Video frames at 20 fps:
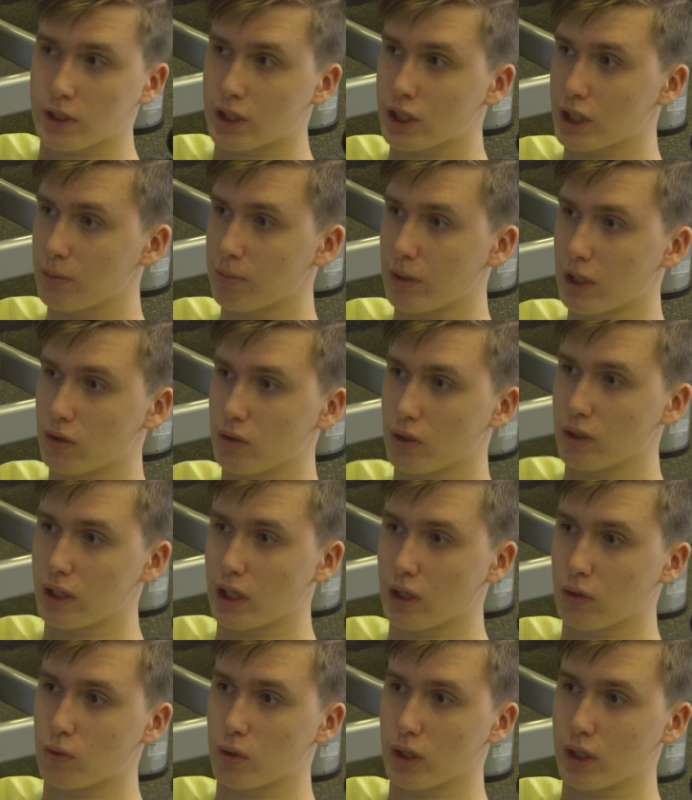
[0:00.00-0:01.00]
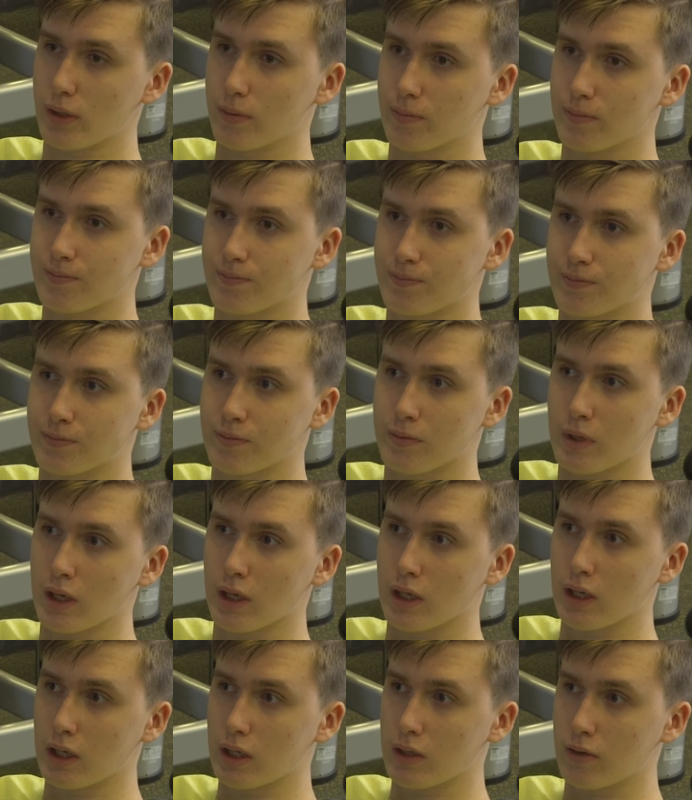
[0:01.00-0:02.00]
Жим одной ногой.
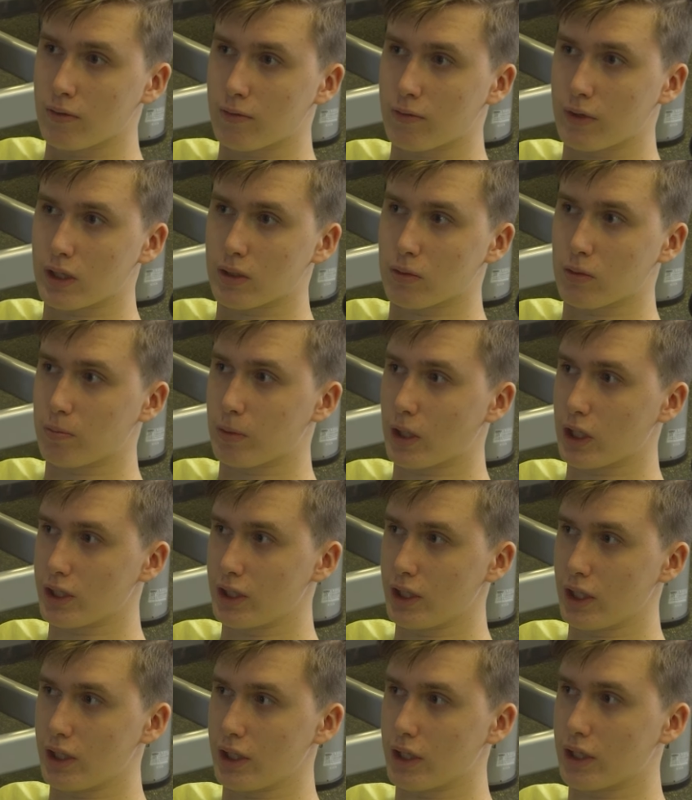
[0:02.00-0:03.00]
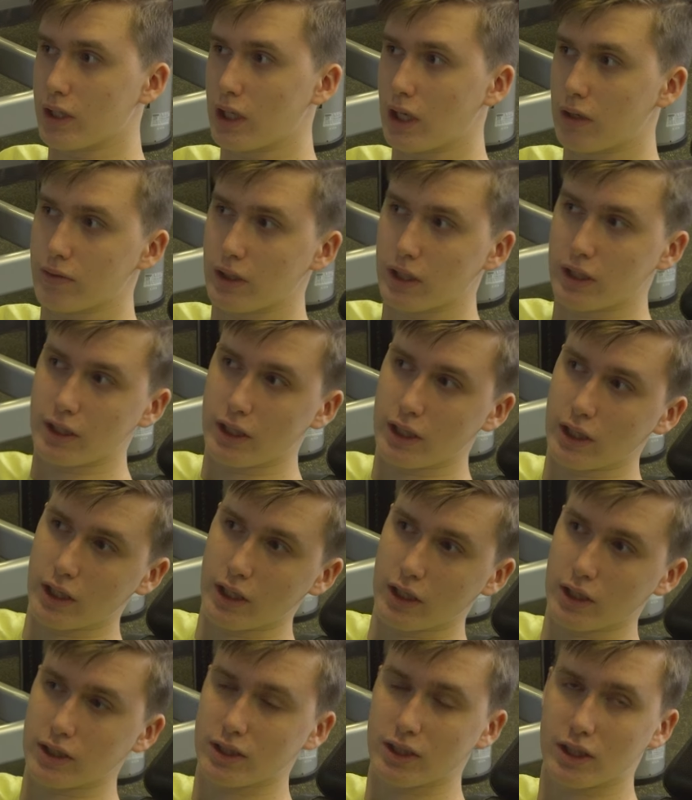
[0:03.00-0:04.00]
В этом упражнении главное
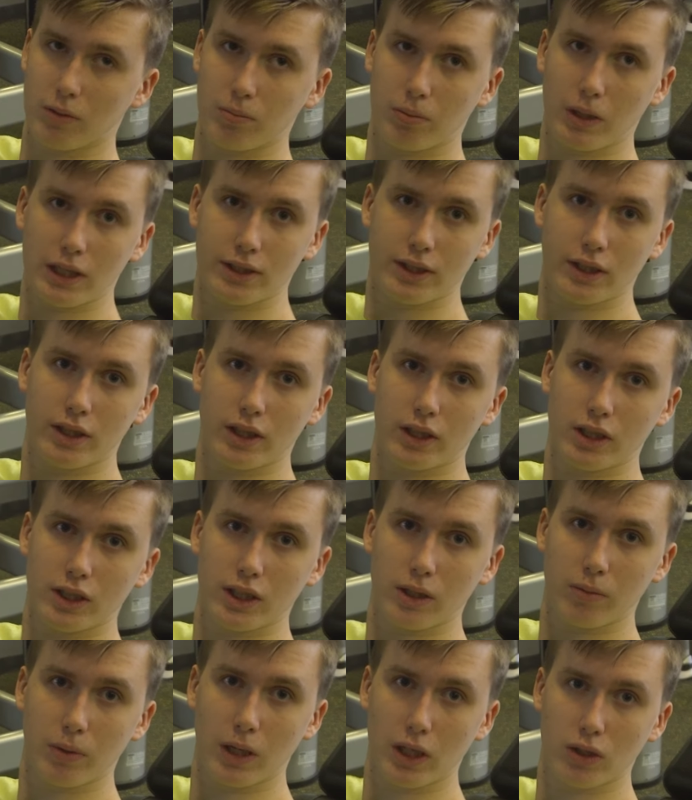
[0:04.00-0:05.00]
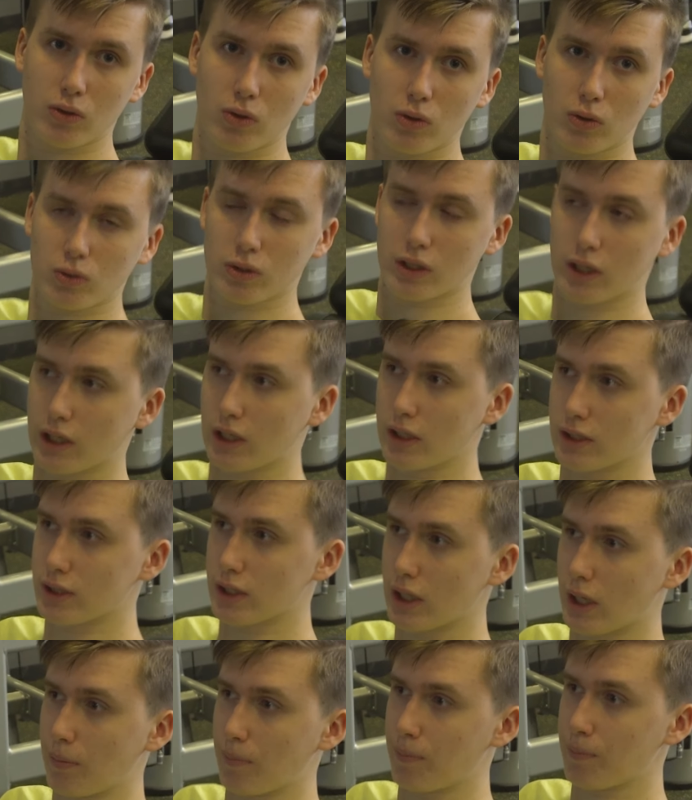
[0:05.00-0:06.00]
не сгибать и не разгибать ногу до
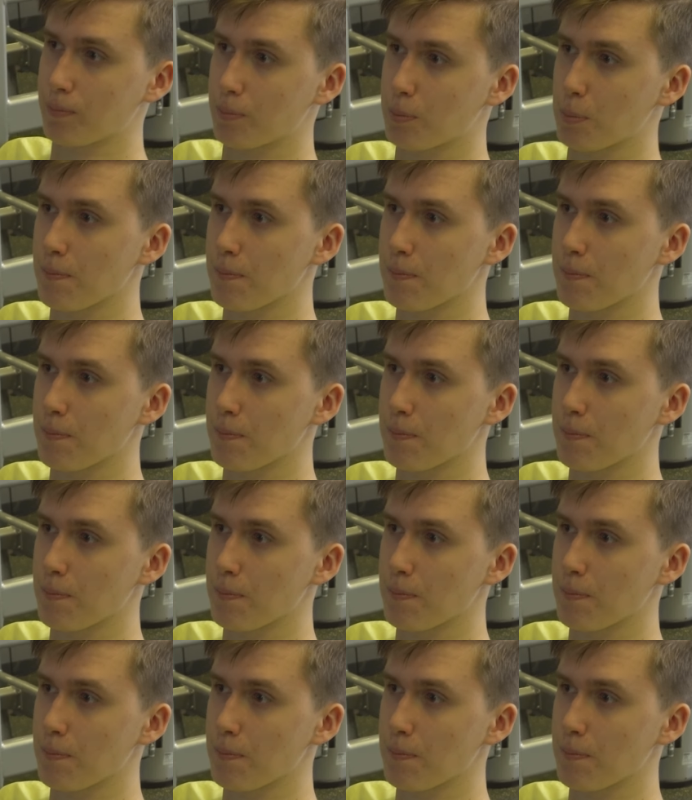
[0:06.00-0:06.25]
конца.